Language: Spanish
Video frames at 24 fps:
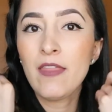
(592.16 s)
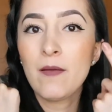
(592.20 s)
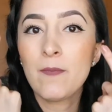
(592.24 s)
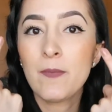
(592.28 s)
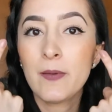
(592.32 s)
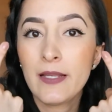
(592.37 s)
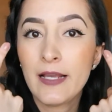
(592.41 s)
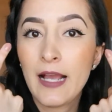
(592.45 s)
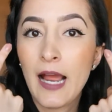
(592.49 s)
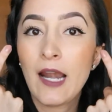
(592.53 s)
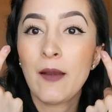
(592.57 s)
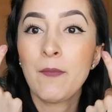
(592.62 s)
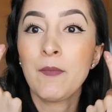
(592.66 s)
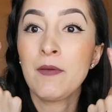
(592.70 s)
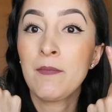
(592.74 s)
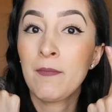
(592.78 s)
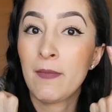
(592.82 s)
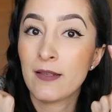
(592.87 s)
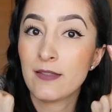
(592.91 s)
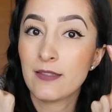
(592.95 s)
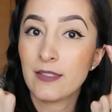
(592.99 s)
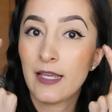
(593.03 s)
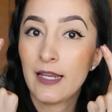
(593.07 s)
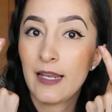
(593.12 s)
de aplicar mi
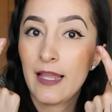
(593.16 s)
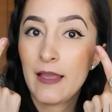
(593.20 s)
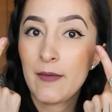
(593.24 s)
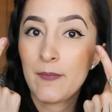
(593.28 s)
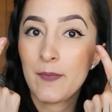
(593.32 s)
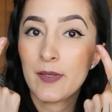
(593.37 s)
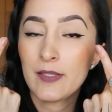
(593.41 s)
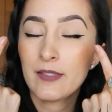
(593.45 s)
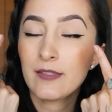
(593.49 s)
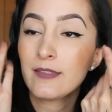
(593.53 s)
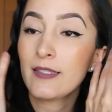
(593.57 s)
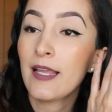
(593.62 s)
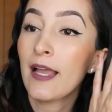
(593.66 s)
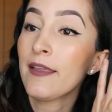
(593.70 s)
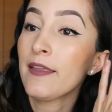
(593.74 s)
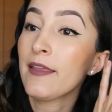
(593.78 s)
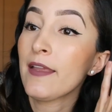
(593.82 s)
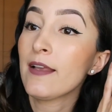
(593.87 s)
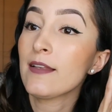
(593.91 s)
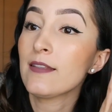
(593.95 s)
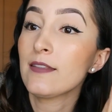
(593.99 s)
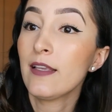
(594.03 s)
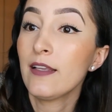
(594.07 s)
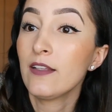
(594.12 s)
máscara de
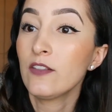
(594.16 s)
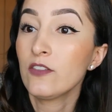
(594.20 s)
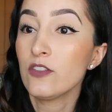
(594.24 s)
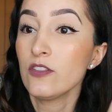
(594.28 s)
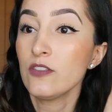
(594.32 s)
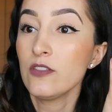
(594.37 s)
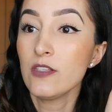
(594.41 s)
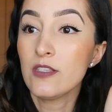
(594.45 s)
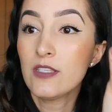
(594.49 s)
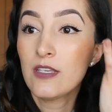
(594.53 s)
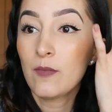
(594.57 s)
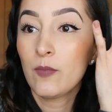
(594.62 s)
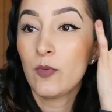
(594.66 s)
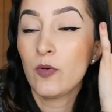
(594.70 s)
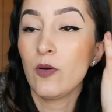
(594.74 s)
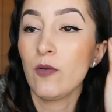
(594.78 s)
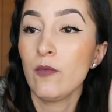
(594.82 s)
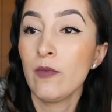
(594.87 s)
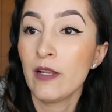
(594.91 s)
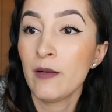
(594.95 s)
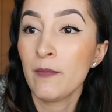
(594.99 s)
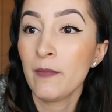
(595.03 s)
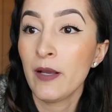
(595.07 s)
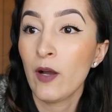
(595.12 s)
pestañas, entonces ya puedo
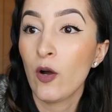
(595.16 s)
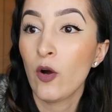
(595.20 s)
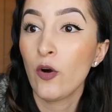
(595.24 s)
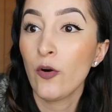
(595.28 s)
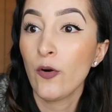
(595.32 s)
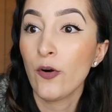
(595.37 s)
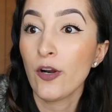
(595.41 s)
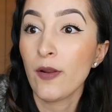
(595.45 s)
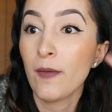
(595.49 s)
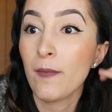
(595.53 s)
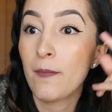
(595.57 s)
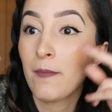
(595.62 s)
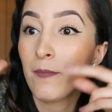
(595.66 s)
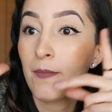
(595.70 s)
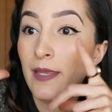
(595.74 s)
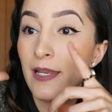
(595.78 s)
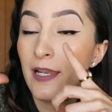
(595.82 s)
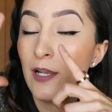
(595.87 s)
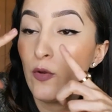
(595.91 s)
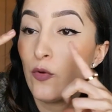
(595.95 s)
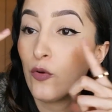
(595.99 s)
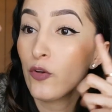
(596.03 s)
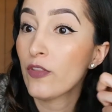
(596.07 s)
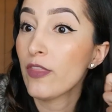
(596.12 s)
ver mejor mi
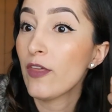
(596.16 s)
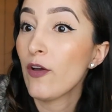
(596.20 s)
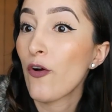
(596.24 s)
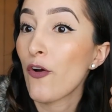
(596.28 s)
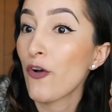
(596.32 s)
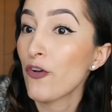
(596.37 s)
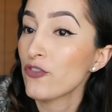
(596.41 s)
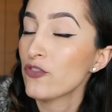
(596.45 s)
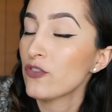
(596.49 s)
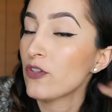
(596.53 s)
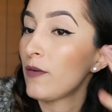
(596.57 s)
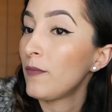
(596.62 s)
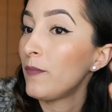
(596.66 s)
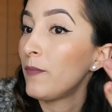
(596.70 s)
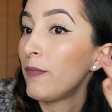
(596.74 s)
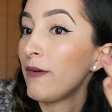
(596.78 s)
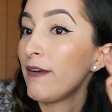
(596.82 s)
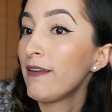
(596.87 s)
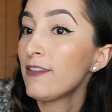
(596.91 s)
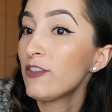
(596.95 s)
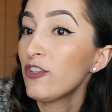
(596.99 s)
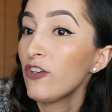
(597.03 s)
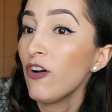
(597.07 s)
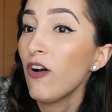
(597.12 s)
look de ojos
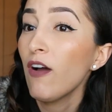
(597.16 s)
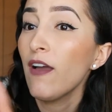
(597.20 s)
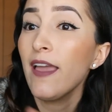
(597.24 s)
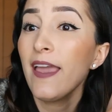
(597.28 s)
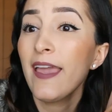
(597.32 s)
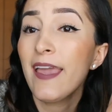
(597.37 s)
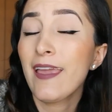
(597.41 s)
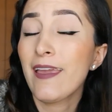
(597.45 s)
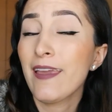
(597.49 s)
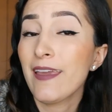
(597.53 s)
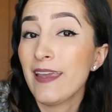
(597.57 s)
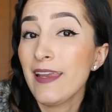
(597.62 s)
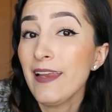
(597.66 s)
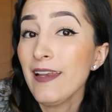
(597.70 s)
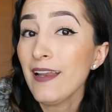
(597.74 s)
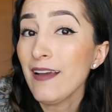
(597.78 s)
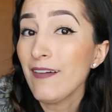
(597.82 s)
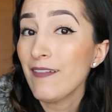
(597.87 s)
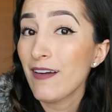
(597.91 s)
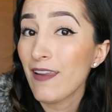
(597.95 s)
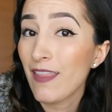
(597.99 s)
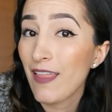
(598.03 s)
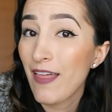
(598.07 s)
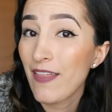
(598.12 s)
completo y
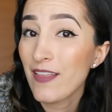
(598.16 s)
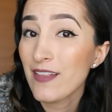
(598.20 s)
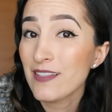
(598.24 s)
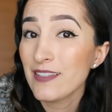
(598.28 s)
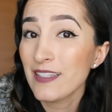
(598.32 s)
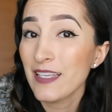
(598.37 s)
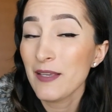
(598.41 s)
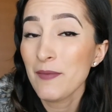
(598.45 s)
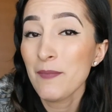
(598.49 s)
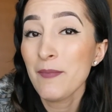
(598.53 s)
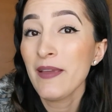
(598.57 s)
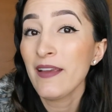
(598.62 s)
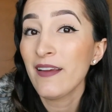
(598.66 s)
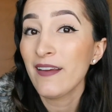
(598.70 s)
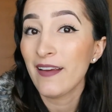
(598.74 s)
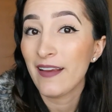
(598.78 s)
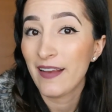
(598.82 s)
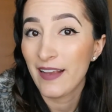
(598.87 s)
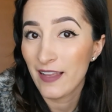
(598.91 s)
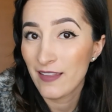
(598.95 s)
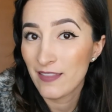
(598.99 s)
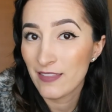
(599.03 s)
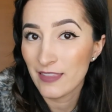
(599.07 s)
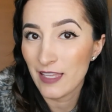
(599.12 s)
la verdad es que me
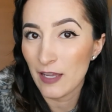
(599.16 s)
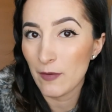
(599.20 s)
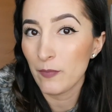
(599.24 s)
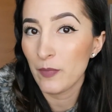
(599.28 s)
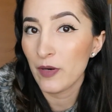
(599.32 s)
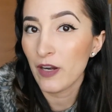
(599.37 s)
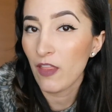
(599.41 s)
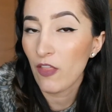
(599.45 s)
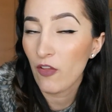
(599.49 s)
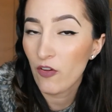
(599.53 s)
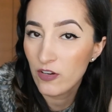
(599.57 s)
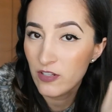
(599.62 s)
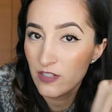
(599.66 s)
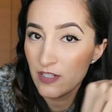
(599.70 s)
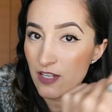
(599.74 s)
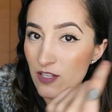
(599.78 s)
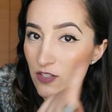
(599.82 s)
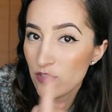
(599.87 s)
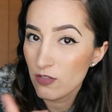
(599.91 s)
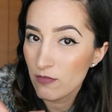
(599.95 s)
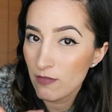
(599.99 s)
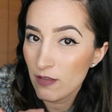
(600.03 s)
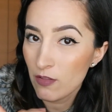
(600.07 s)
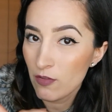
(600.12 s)
encanta, perdón si
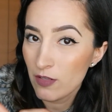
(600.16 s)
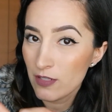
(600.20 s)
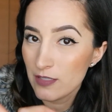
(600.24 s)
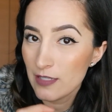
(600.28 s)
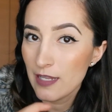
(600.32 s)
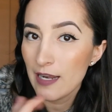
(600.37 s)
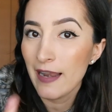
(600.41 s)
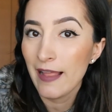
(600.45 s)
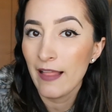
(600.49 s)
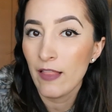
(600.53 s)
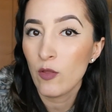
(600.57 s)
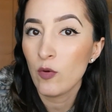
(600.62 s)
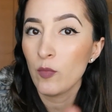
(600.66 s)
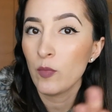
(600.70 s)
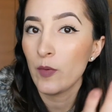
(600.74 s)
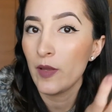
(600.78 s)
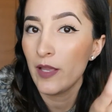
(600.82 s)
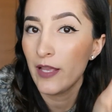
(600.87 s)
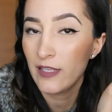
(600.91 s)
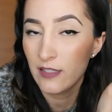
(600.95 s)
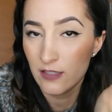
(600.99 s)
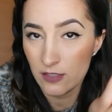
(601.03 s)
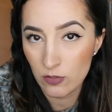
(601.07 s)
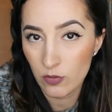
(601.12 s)
estoy viendo este lado,
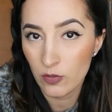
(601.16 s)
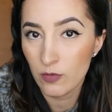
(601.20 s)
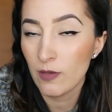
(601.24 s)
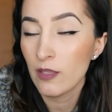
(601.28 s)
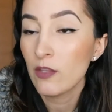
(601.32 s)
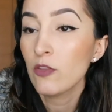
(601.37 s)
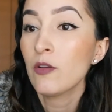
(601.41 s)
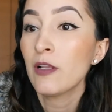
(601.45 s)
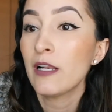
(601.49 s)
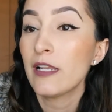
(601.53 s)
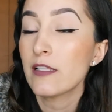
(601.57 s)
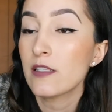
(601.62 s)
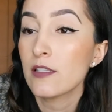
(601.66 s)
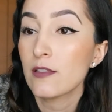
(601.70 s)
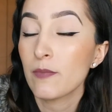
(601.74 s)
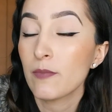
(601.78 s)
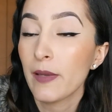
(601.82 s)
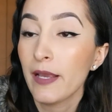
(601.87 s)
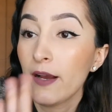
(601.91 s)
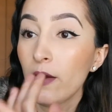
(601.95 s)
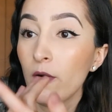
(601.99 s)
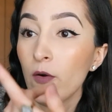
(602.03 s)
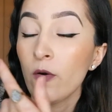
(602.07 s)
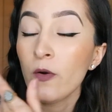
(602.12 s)
estoy viendo el
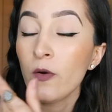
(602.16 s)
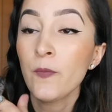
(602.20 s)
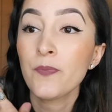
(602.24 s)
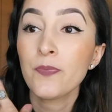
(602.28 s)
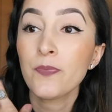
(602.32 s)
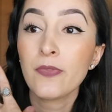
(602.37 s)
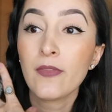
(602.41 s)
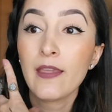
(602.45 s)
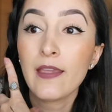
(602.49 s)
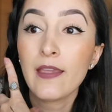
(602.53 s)
espejo